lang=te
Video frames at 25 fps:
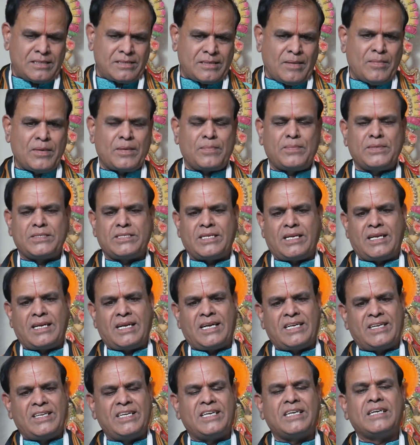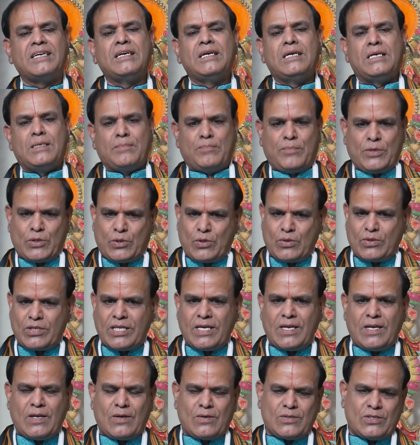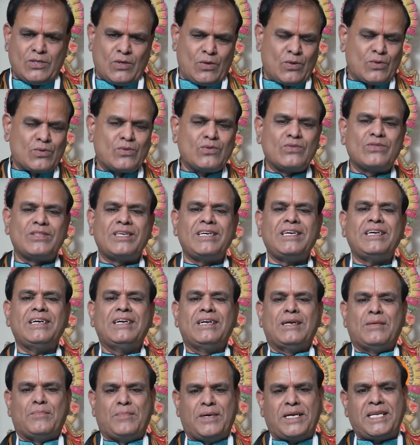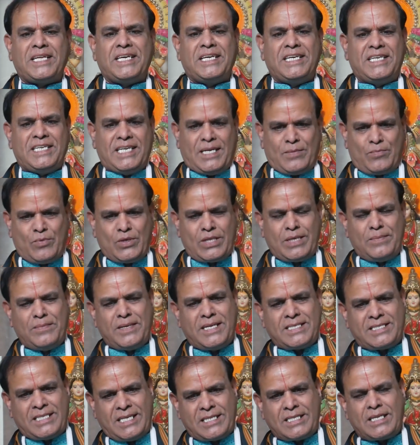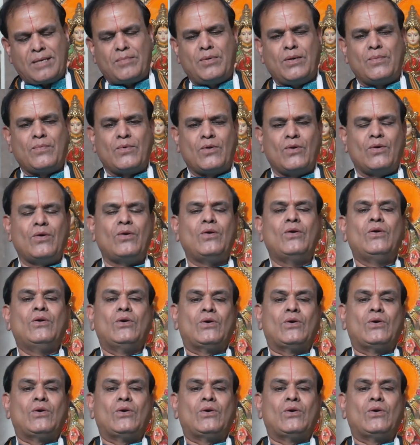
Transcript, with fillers: సమర్పించడాలని పితృదేవులకు జరుగుతుంది మరి ఈ అద్భుతమైన సందర్భంలో